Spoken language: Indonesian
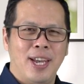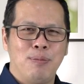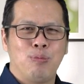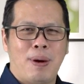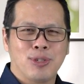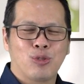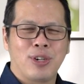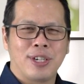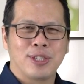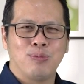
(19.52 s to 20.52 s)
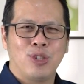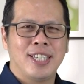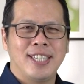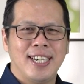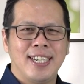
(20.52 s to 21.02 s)
Ibu bapak saudara
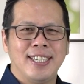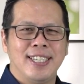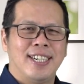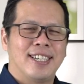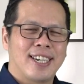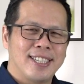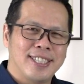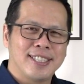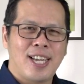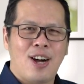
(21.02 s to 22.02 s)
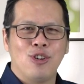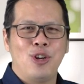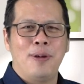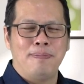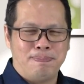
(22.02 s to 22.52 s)
semuanya, Raja
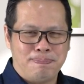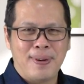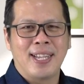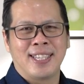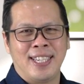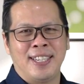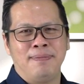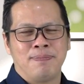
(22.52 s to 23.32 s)
Saul mati.